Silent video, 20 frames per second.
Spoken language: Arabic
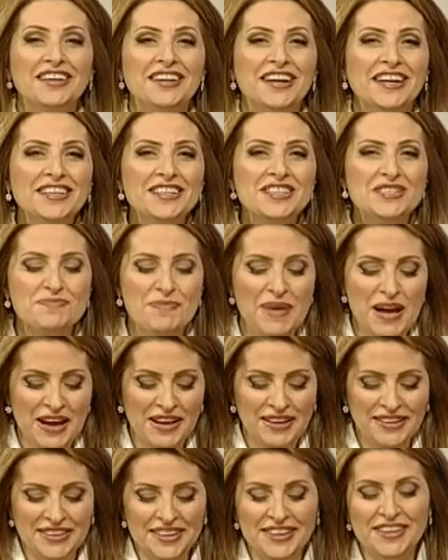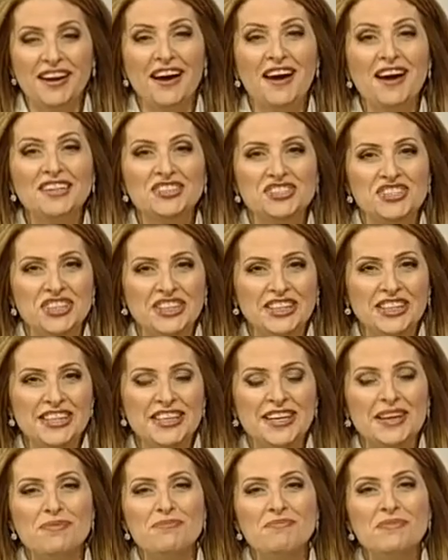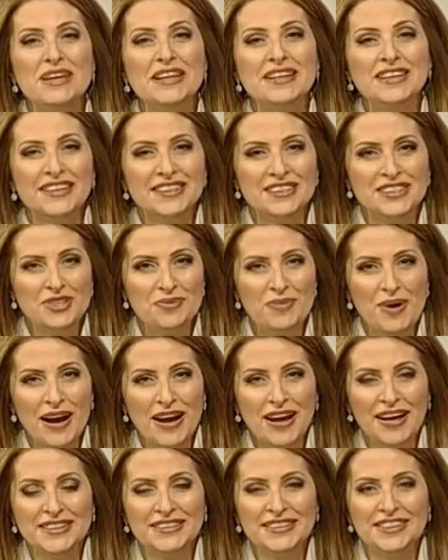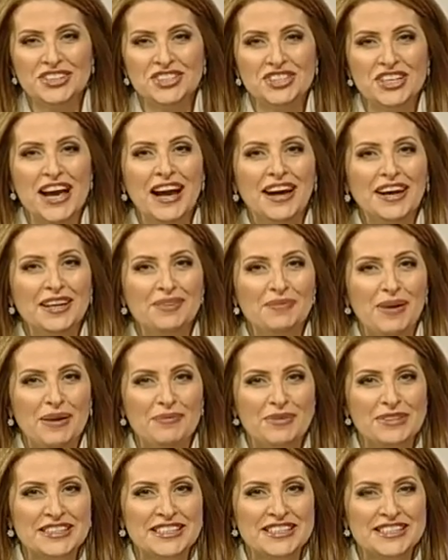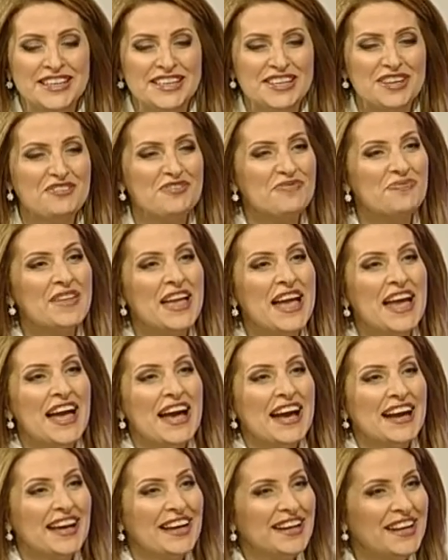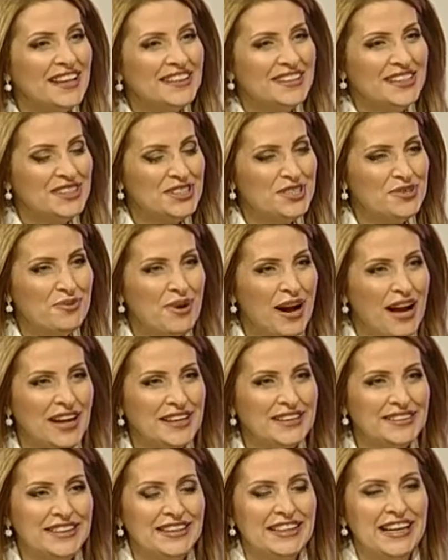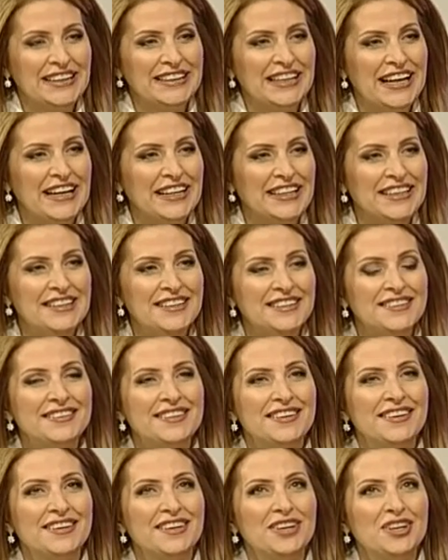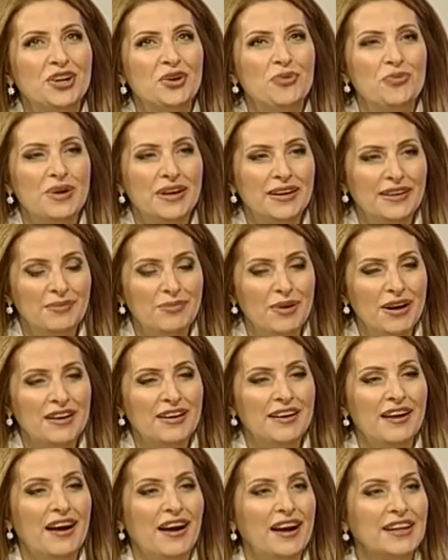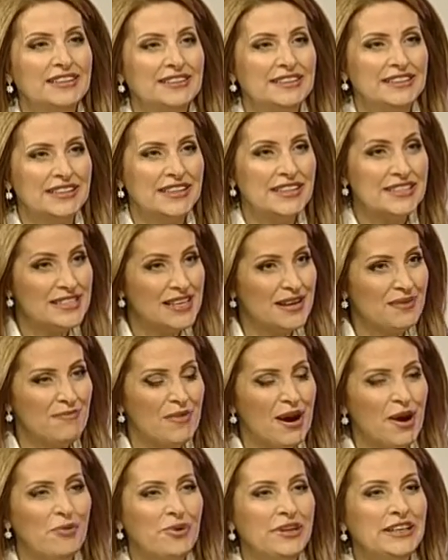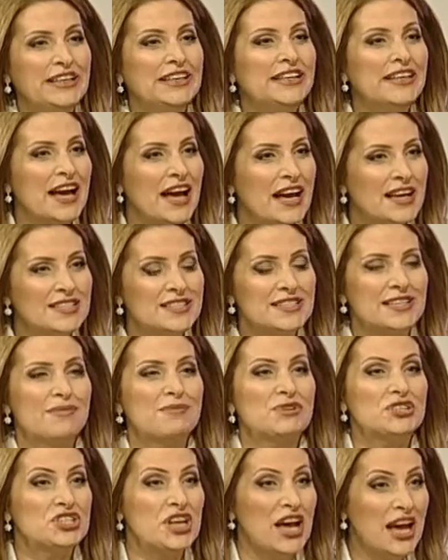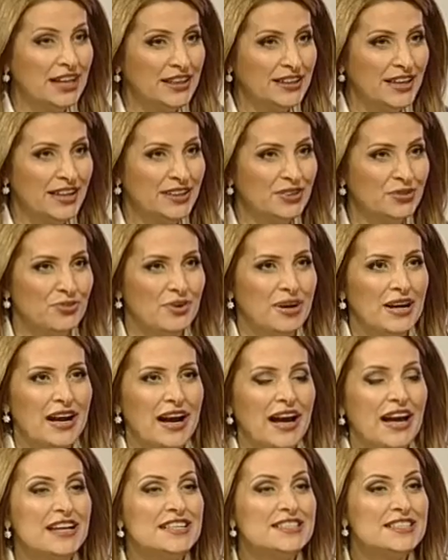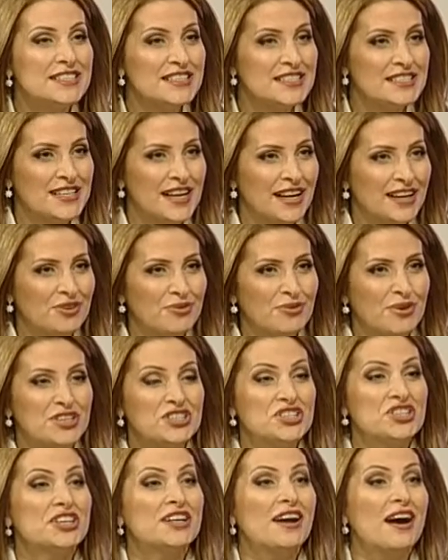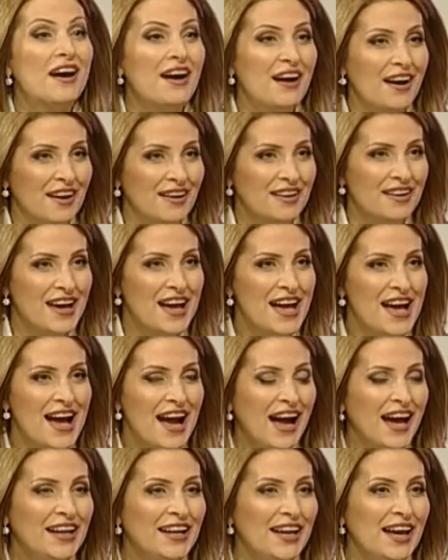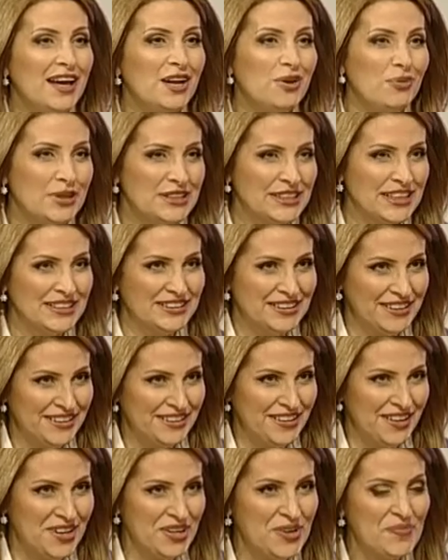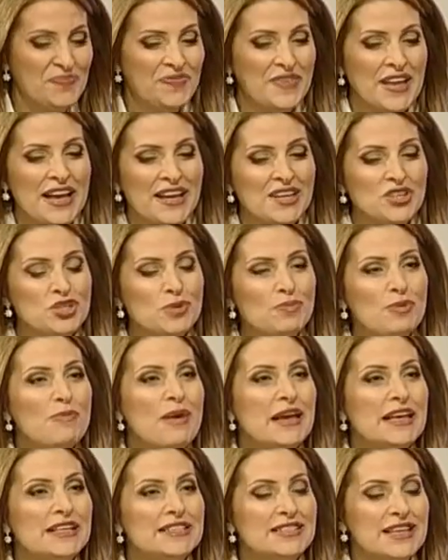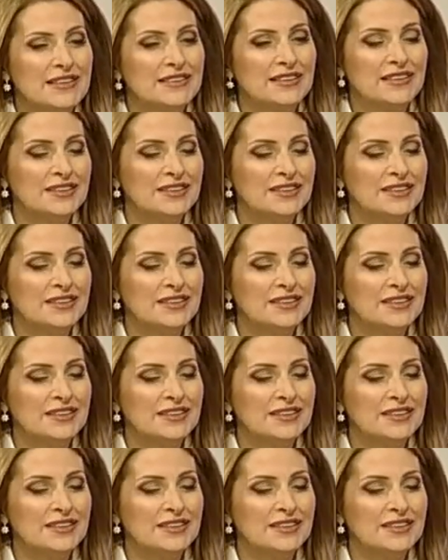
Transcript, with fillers: رح نسمع قراءات شعريه من ديوان الشاعر محمد نصيف كان هذا الديوان يعني اكيد هو عباره عن رسم او انعكاس لمشاعرك واحاسيسك وجراحك على الوطن العراق شو بيميز هذا